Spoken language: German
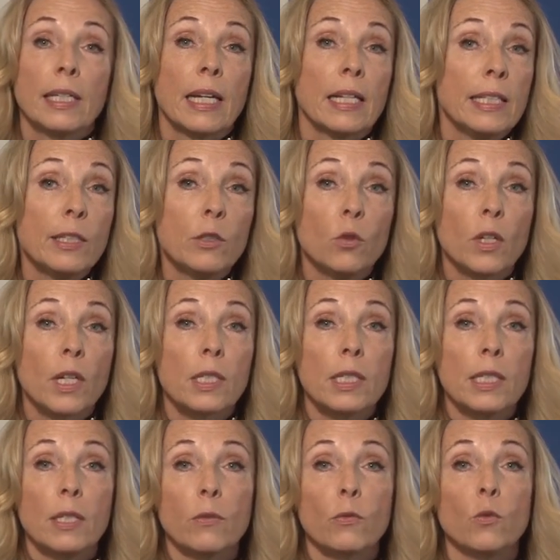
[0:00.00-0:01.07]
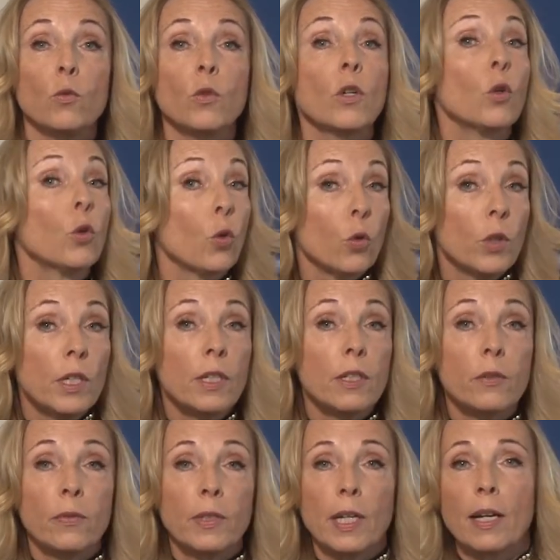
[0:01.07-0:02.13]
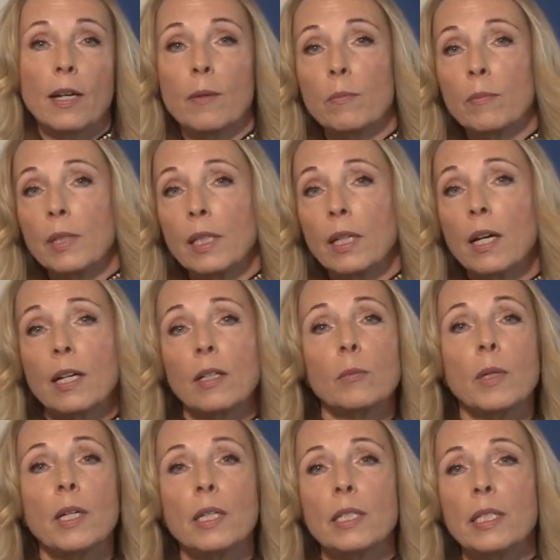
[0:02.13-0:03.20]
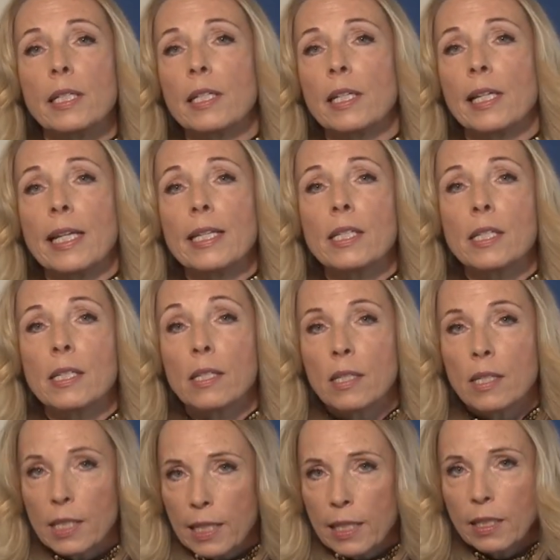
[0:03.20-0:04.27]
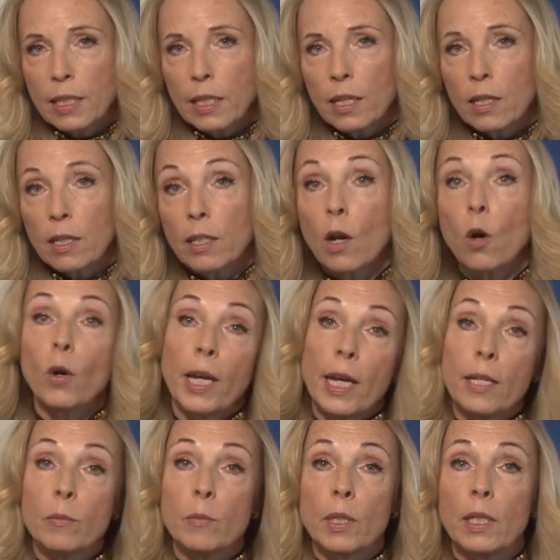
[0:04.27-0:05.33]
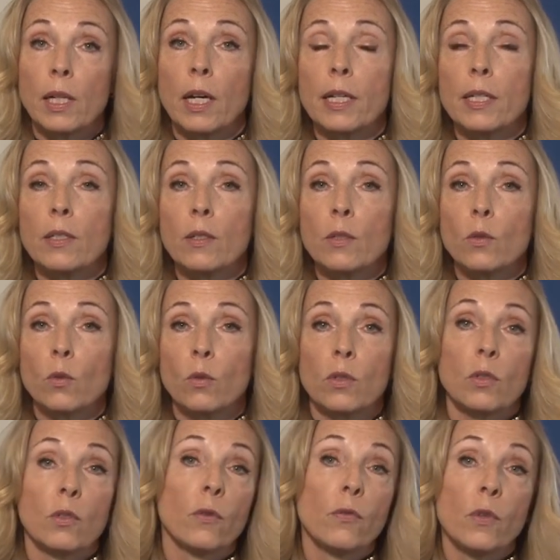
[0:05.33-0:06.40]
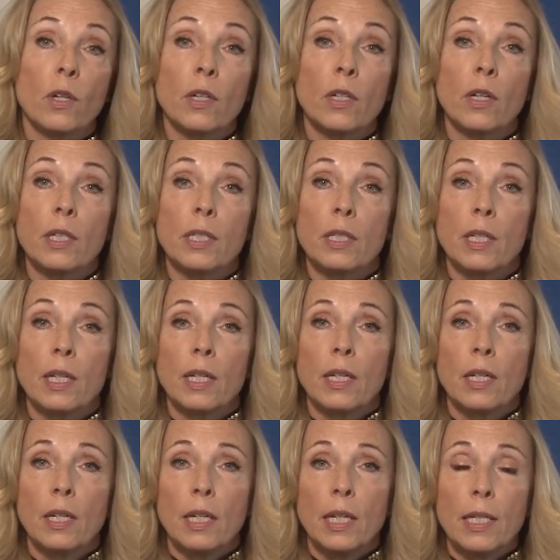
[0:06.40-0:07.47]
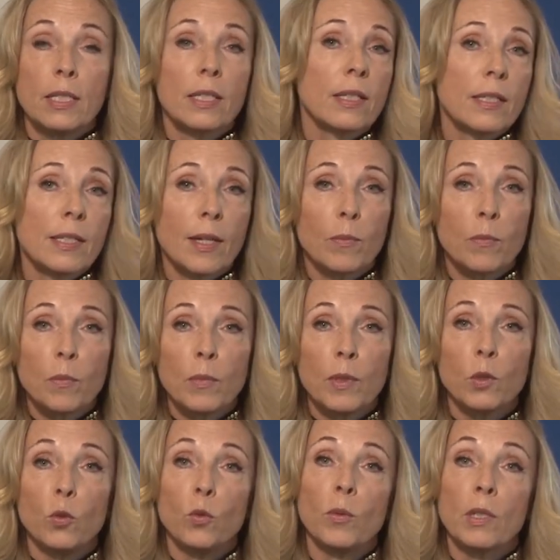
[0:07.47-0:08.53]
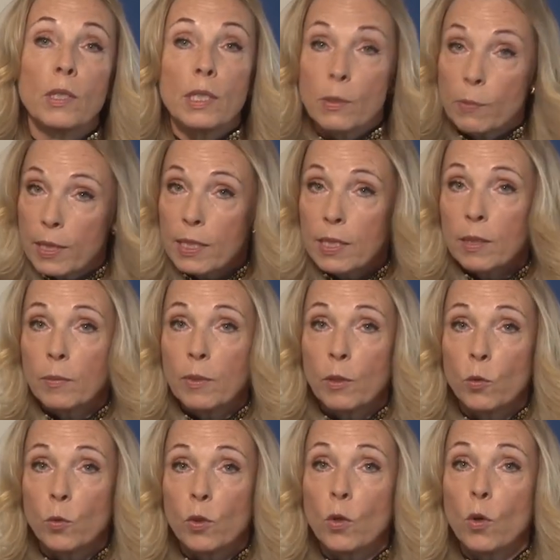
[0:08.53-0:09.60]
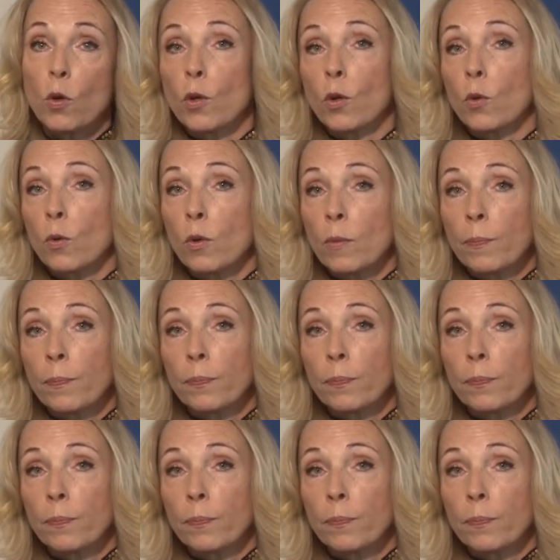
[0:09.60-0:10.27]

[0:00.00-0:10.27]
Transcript: ja nicht nur das IFQ gegründet, wir haben ihre Arbeit in den letzten zehn Jahren auch eng begleitet und gefördert insgesamt mit über 20 Millionen Euro.